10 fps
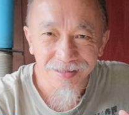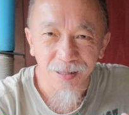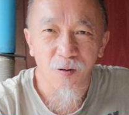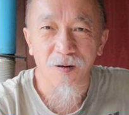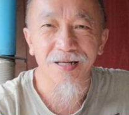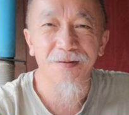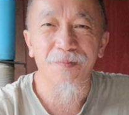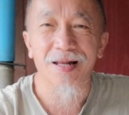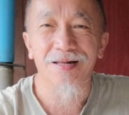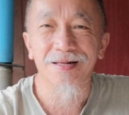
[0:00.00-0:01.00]
สิ่งของนี้
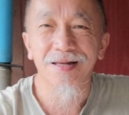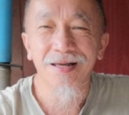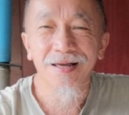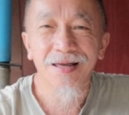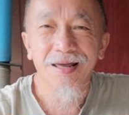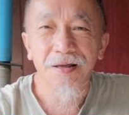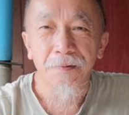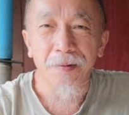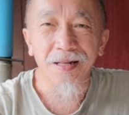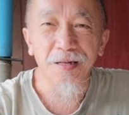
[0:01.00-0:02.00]
เป็น
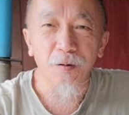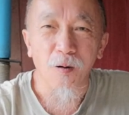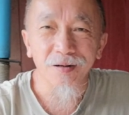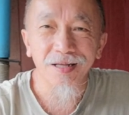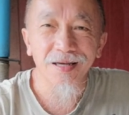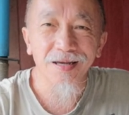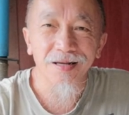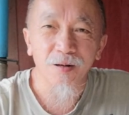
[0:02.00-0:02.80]
เป็นสิ่งของที่